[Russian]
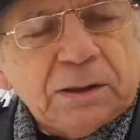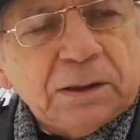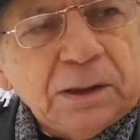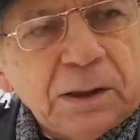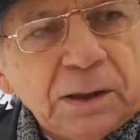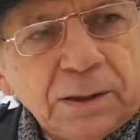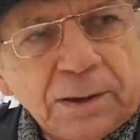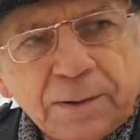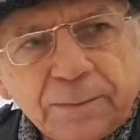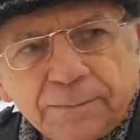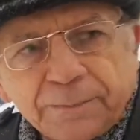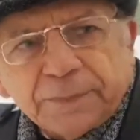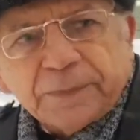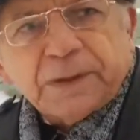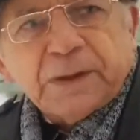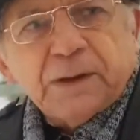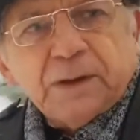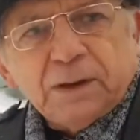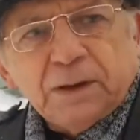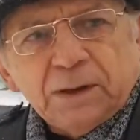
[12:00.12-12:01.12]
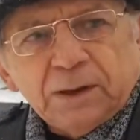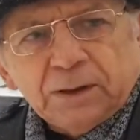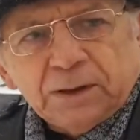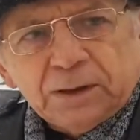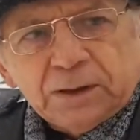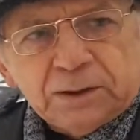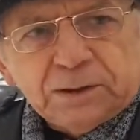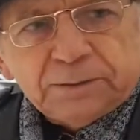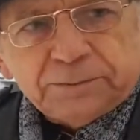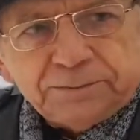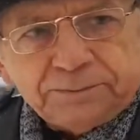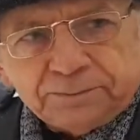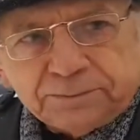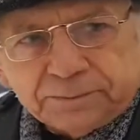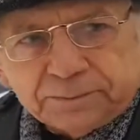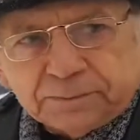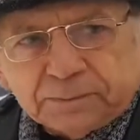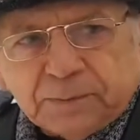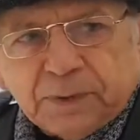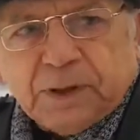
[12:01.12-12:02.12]
а в 27-м году
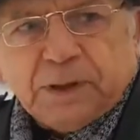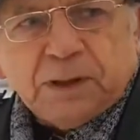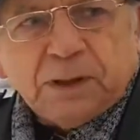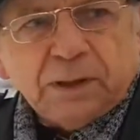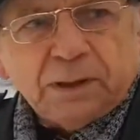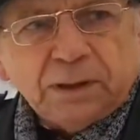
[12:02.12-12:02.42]
в